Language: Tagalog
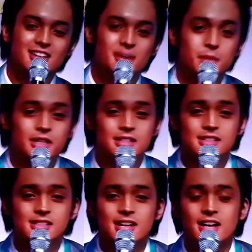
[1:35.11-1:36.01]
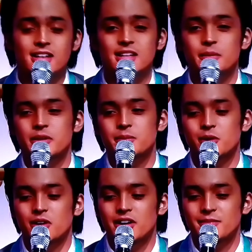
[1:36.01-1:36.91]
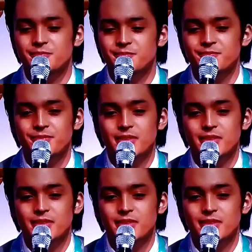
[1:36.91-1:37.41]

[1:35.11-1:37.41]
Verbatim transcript: But sa akin naman po, I'm,